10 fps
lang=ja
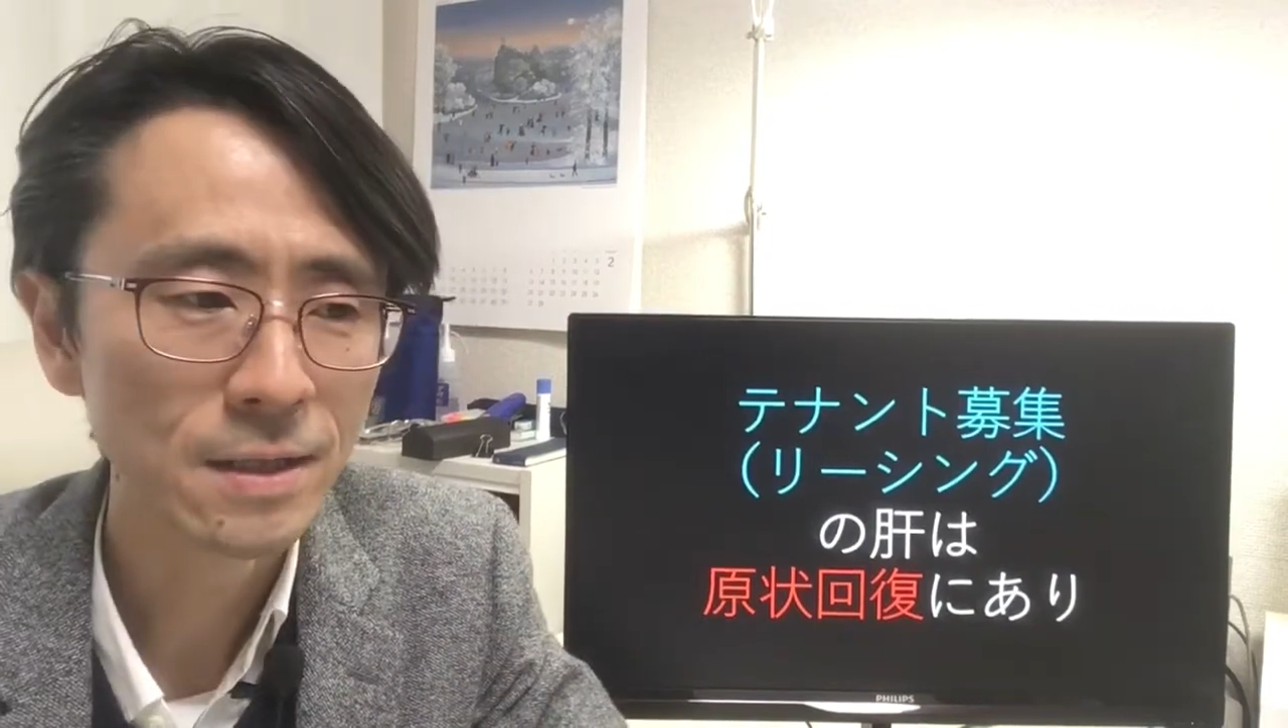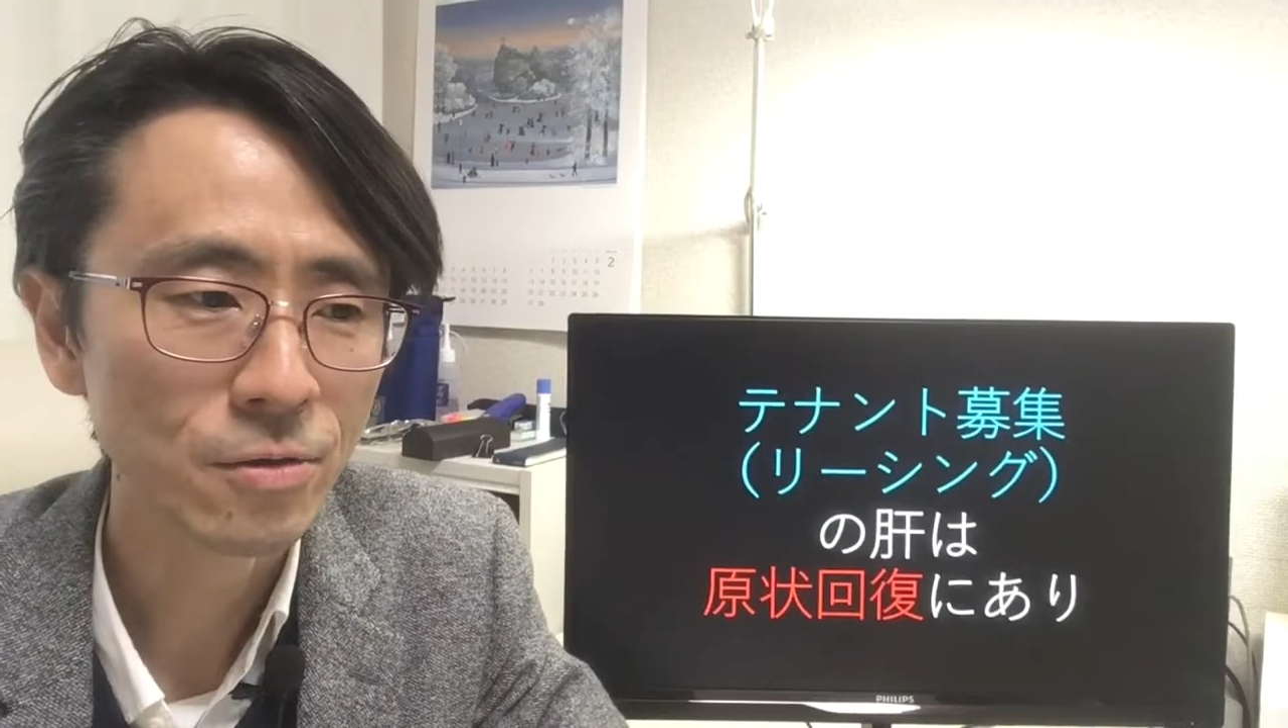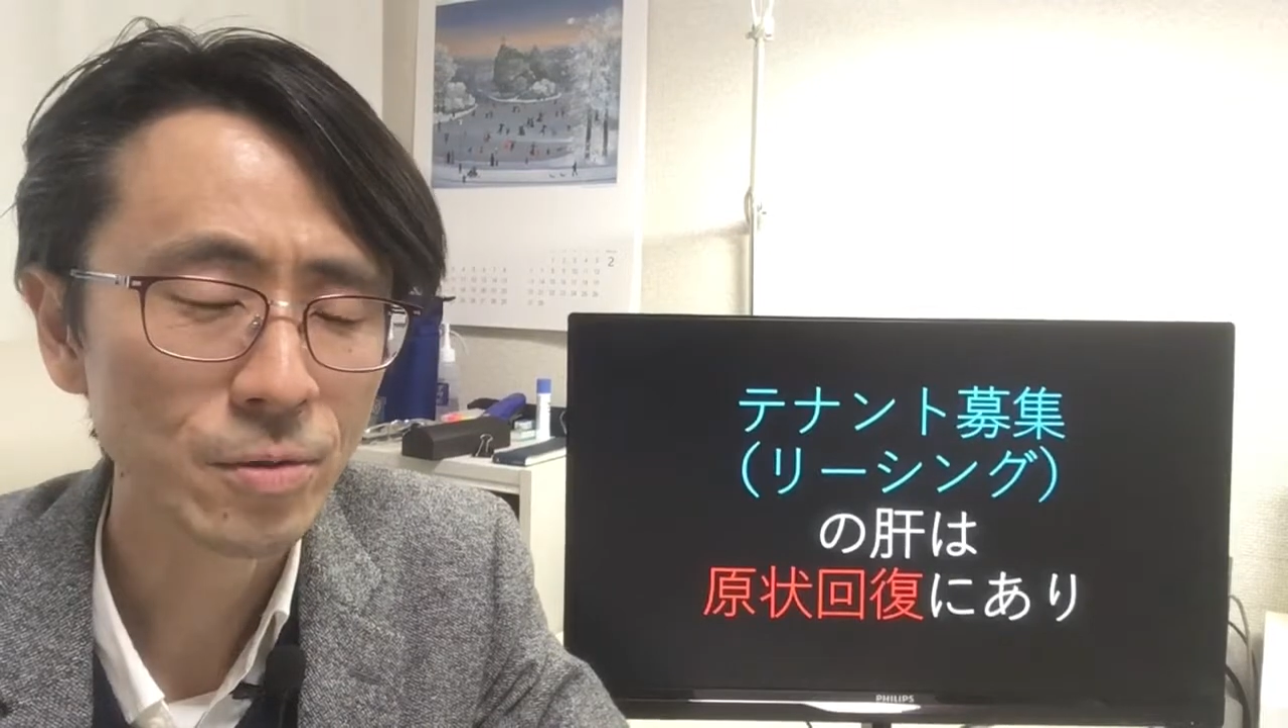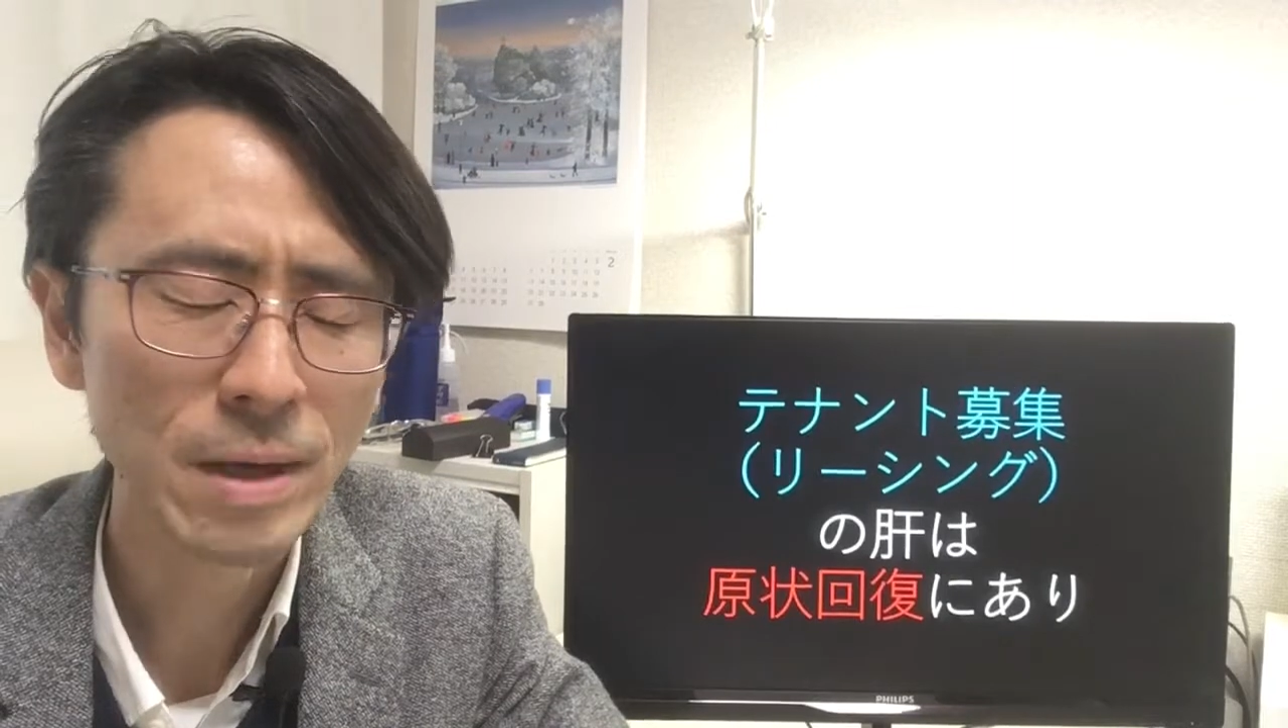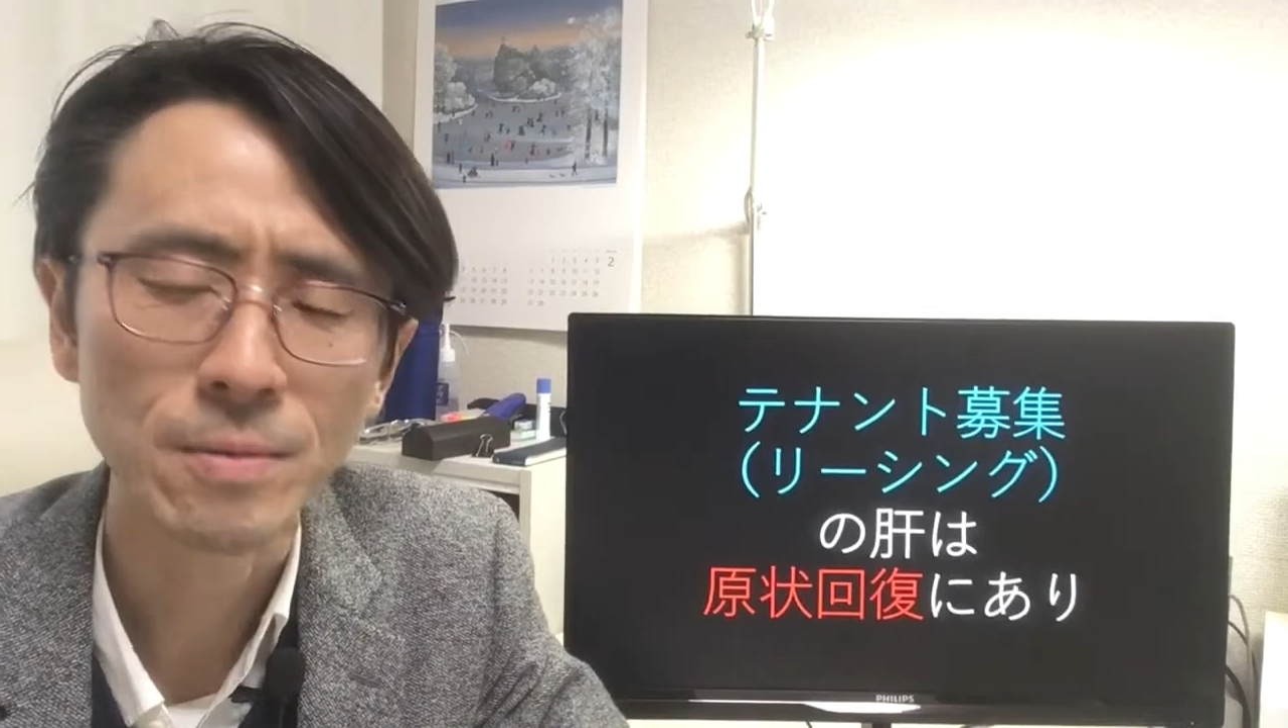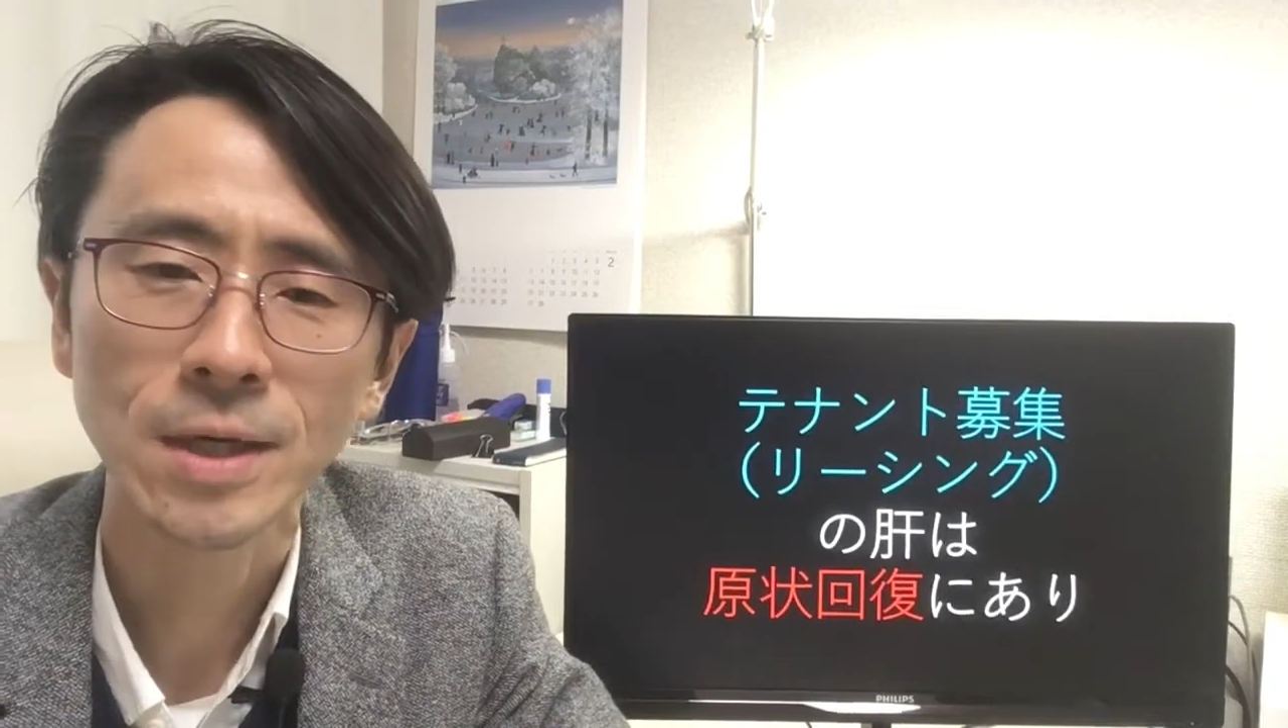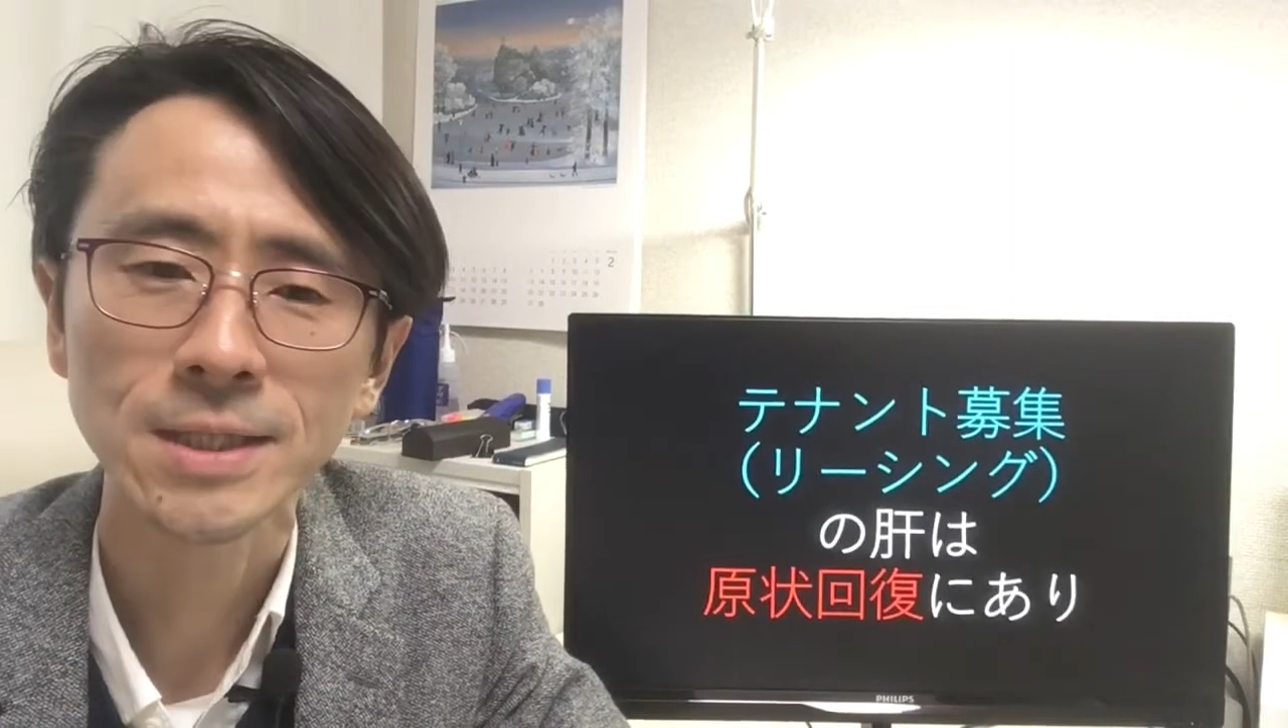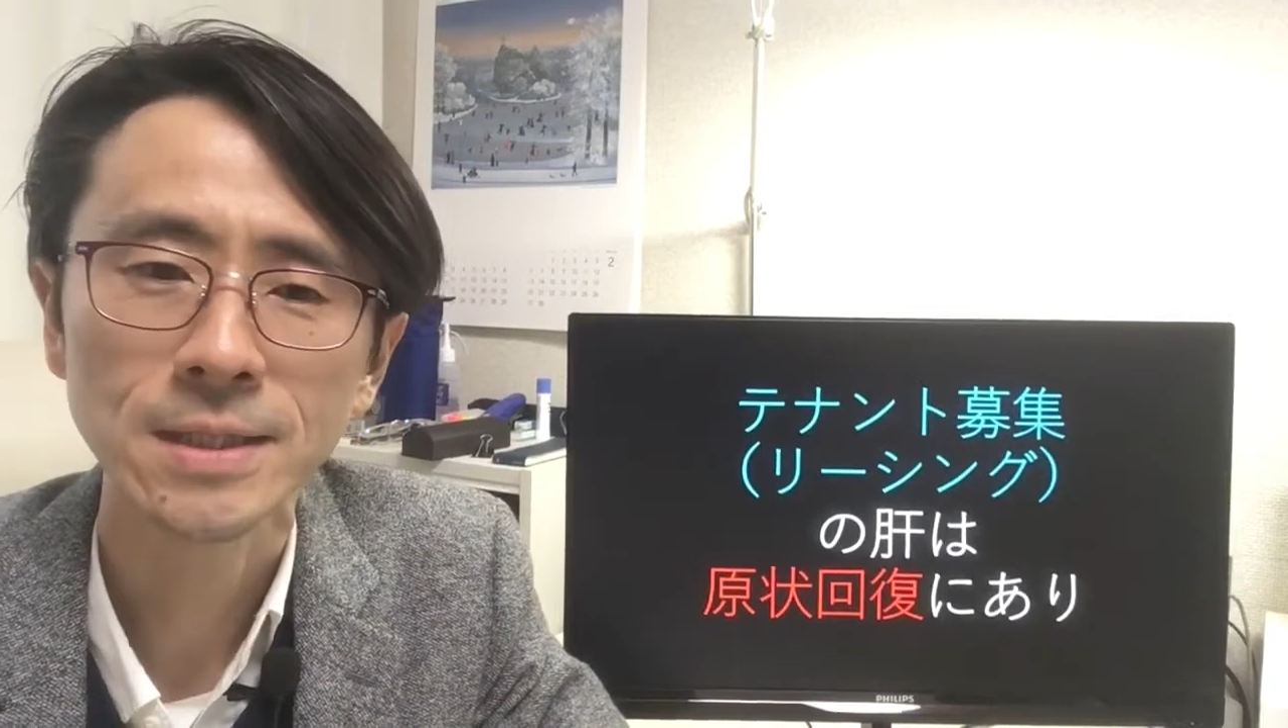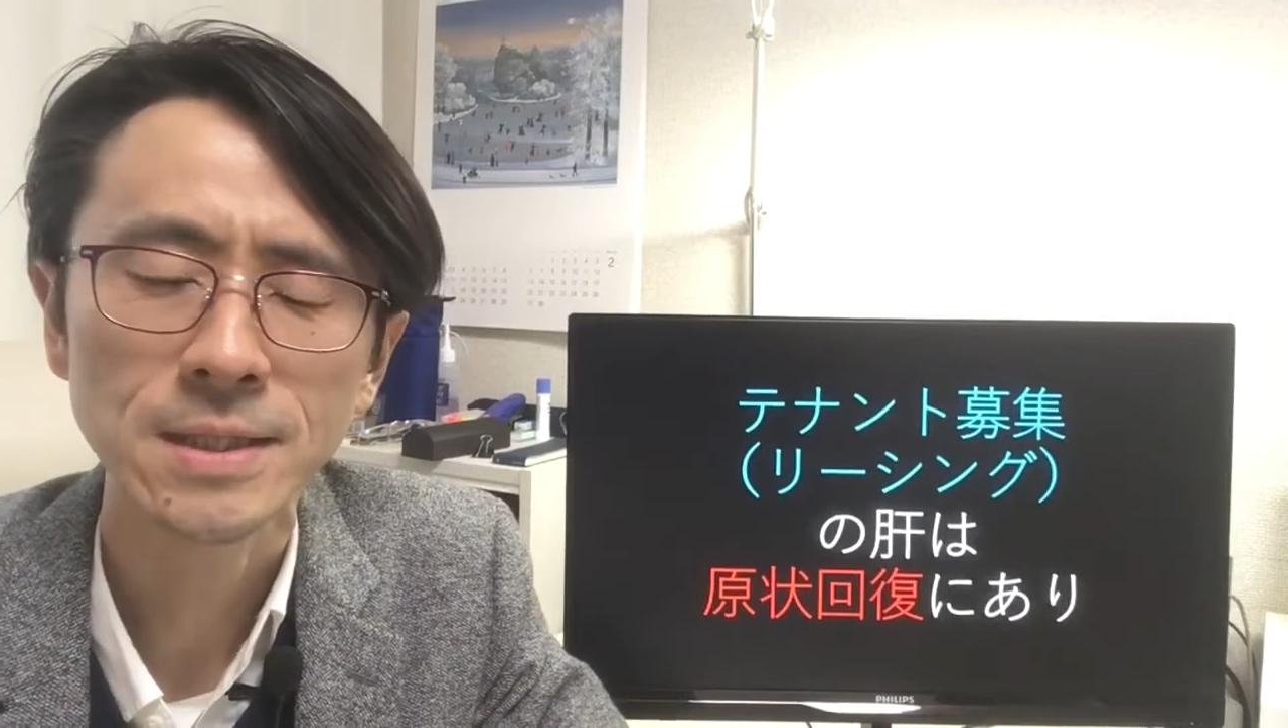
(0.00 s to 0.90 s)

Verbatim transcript: この前もお話